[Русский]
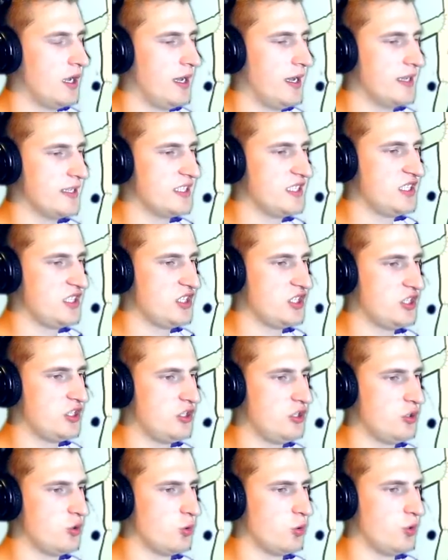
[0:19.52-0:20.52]
Uh, а, this
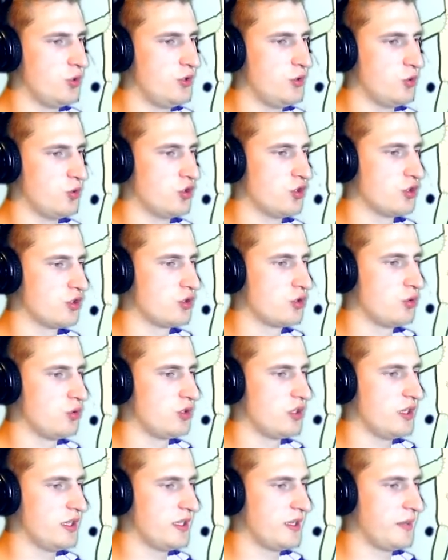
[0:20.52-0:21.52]
is you, Юджин
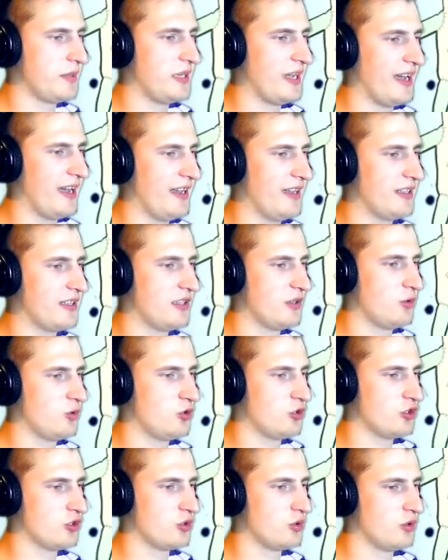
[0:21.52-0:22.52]
Студио, Это я, это
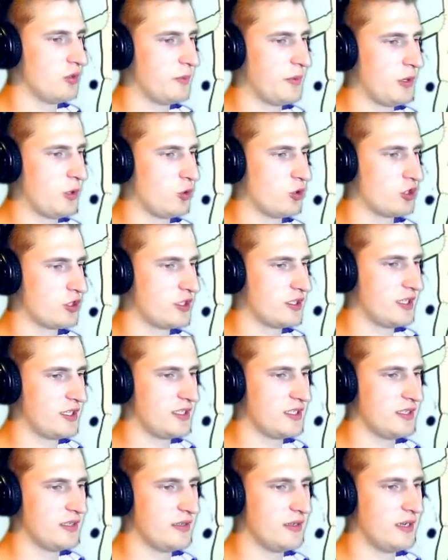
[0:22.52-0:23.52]
Юджин Студио. Похож,
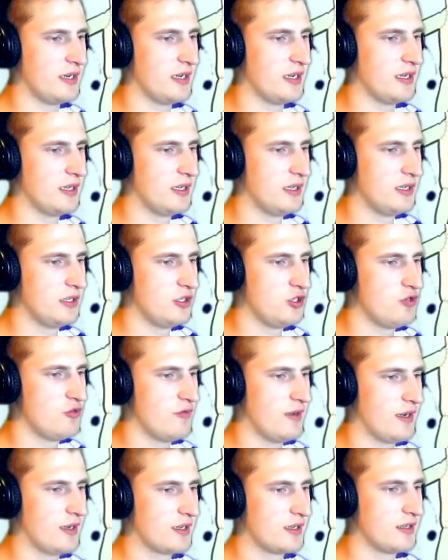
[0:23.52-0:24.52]
кстати говоря.
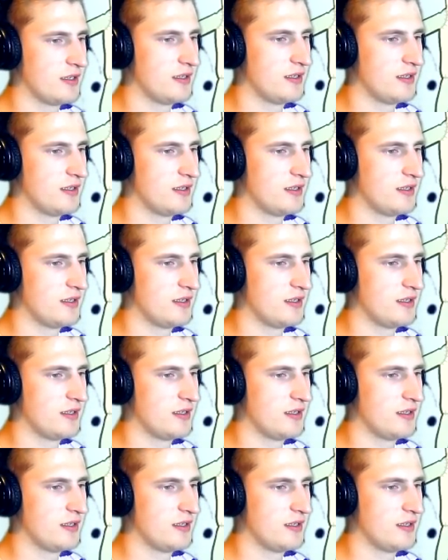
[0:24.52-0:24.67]
Чувак.